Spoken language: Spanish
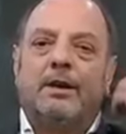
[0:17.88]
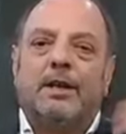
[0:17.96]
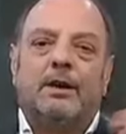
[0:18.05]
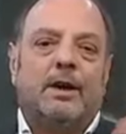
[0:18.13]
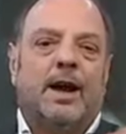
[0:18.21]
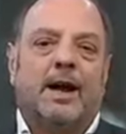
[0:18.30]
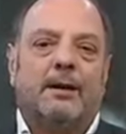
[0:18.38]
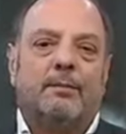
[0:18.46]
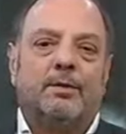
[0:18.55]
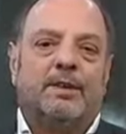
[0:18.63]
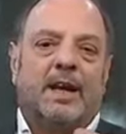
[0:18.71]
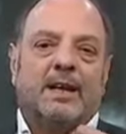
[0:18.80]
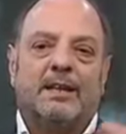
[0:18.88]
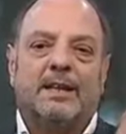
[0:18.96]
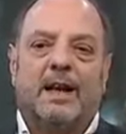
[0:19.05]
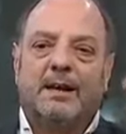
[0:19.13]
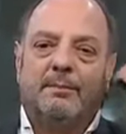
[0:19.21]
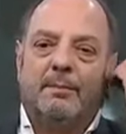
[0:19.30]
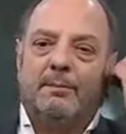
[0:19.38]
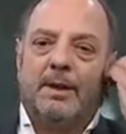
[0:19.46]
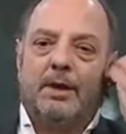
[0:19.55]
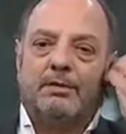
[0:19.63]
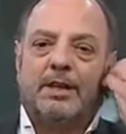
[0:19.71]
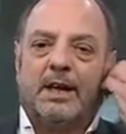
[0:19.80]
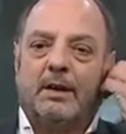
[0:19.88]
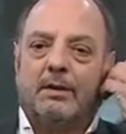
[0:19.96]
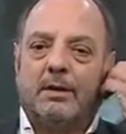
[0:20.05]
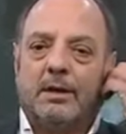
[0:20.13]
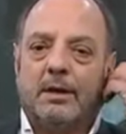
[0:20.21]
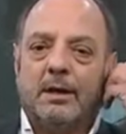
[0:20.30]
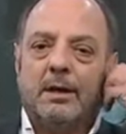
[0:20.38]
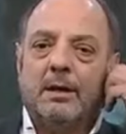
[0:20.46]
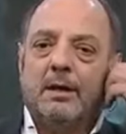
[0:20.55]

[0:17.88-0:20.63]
dejaron, Tino y Gargamusa? Menos cero hoy.